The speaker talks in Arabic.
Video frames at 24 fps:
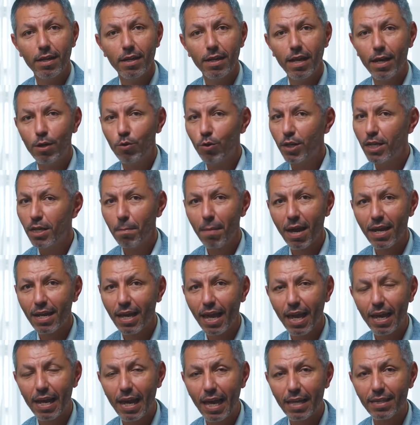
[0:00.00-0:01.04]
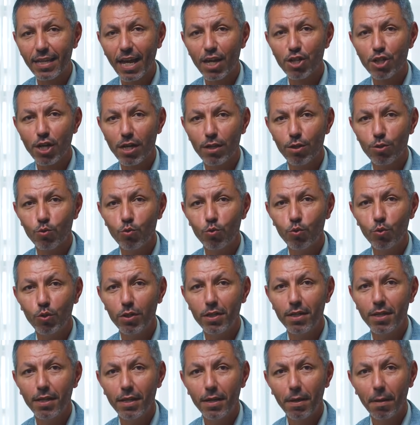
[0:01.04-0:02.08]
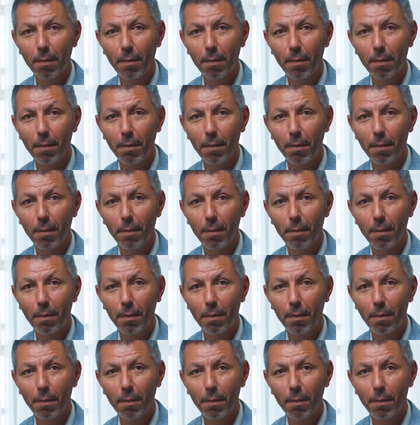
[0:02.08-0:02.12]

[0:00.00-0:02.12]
لأنه هي ما انخلقت عشان تكون